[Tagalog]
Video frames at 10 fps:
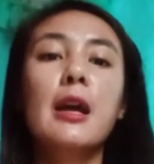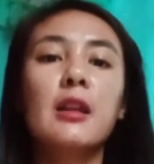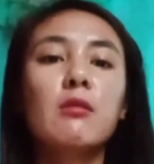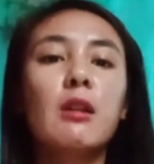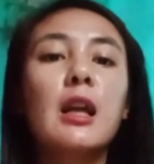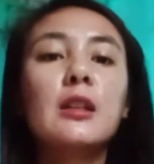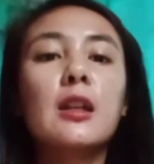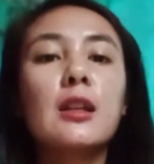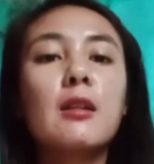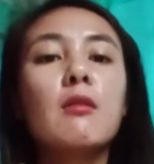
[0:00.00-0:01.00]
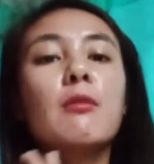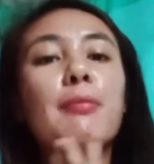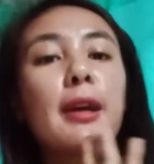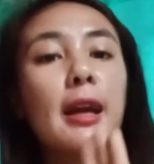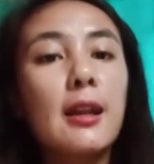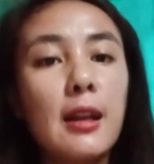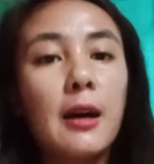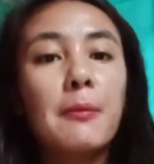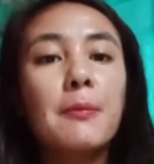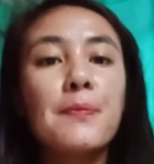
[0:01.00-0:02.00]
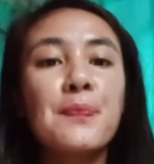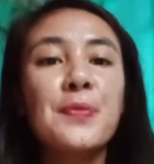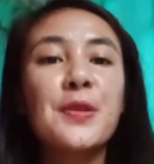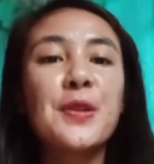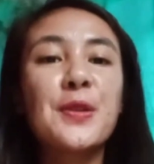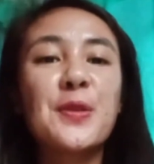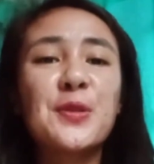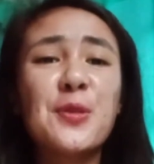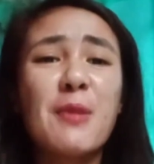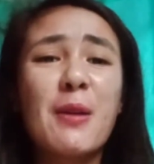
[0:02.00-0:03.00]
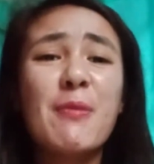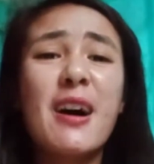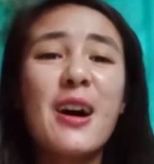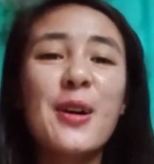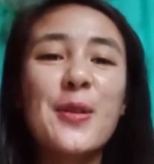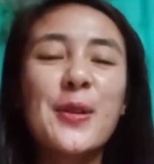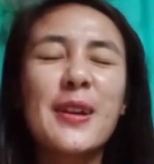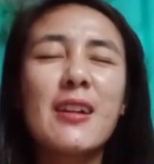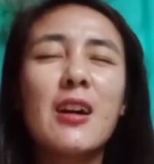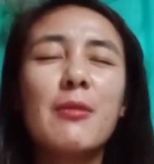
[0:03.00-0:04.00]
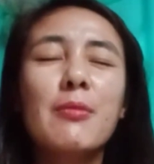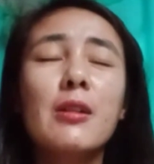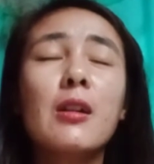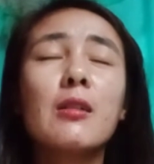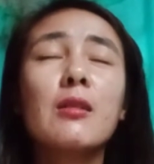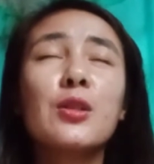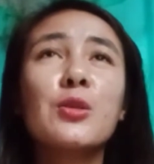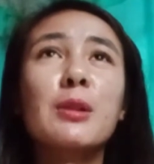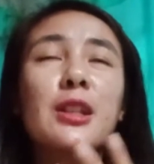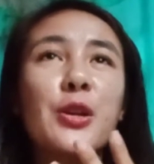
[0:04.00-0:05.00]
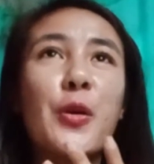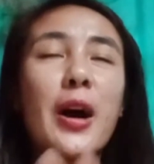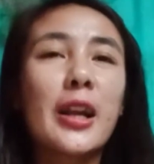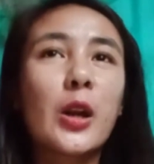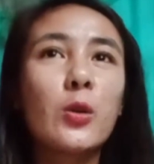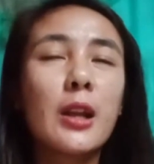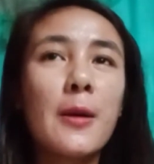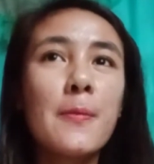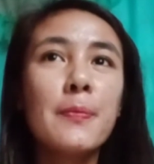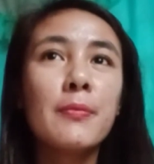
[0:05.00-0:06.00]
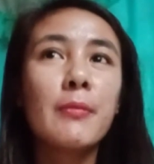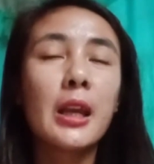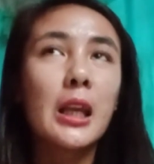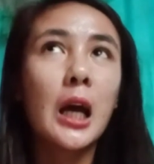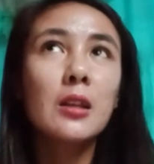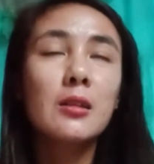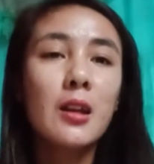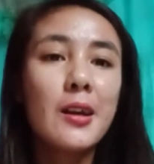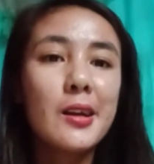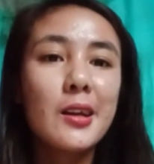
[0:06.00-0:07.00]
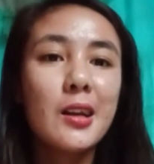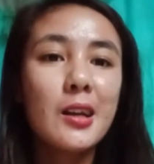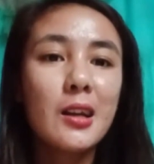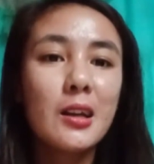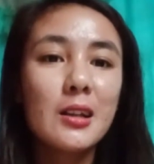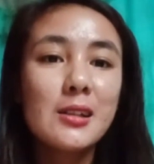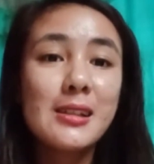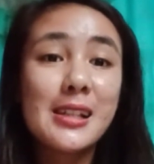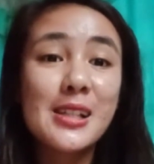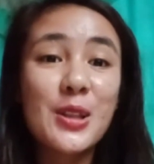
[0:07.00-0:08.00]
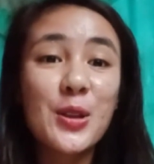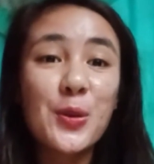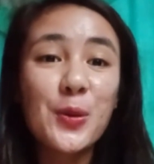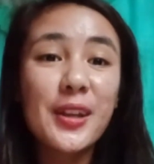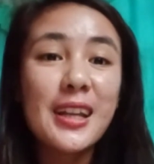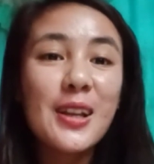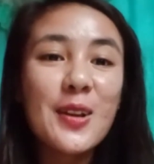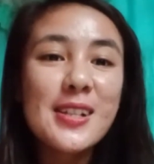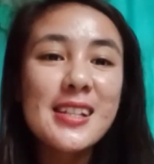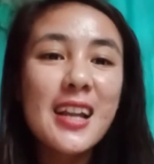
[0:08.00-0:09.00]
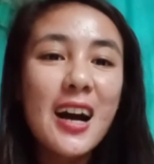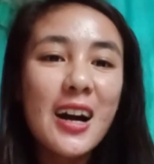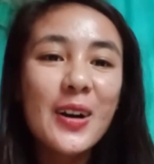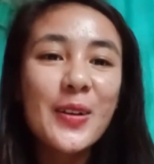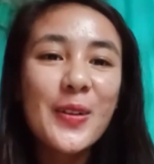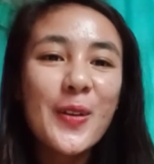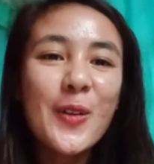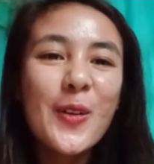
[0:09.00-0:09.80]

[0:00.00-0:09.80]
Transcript: And wala na rin akong pakialam Kung tumaba ako, grabe, Nung dumating yung araw na, my God, 62 kilos na ako.